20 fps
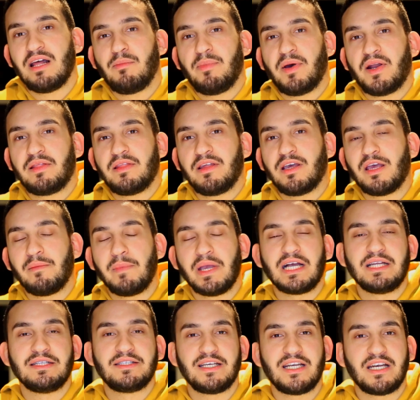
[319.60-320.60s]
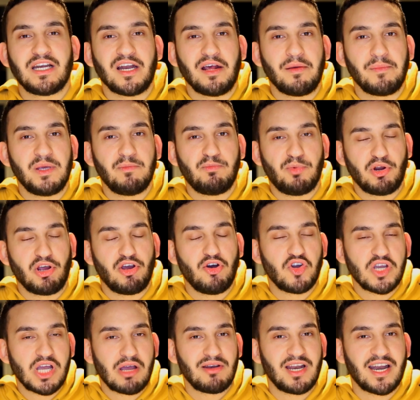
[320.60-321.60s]
es la parte que me cancelan a mí porque
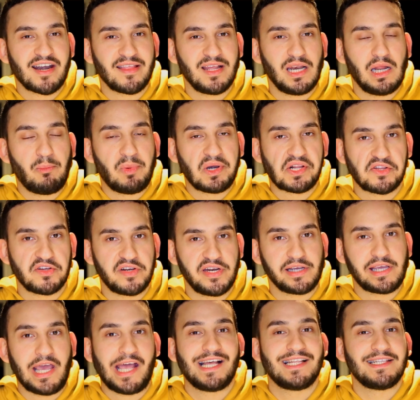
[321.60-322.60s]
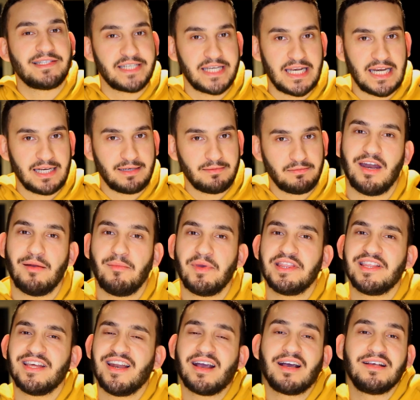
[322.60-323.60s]
voy a hablar de las personas que cancelan.
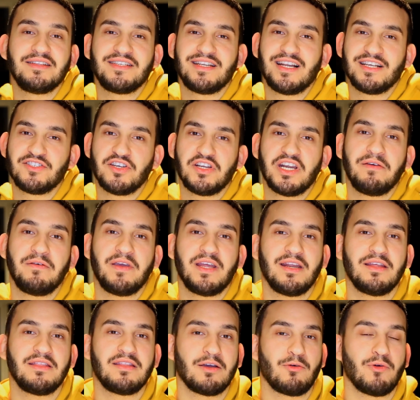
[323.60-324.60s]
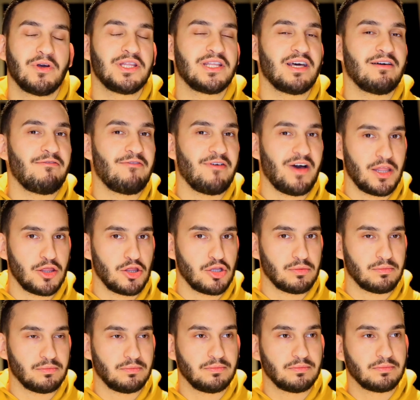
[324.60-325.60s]
Generalmente las cancelaciones vienen de cuentas
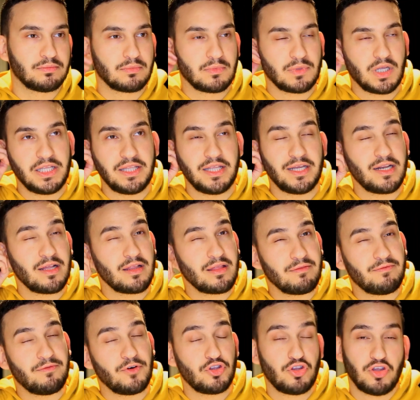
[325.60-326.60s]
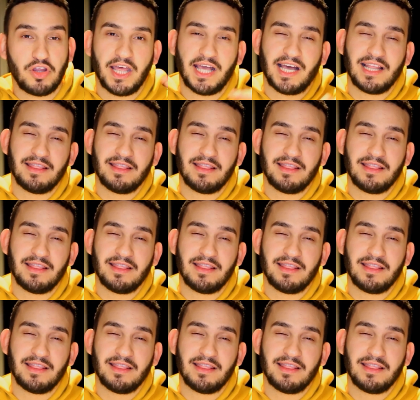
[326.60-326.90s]
fandom, que tienen fotos de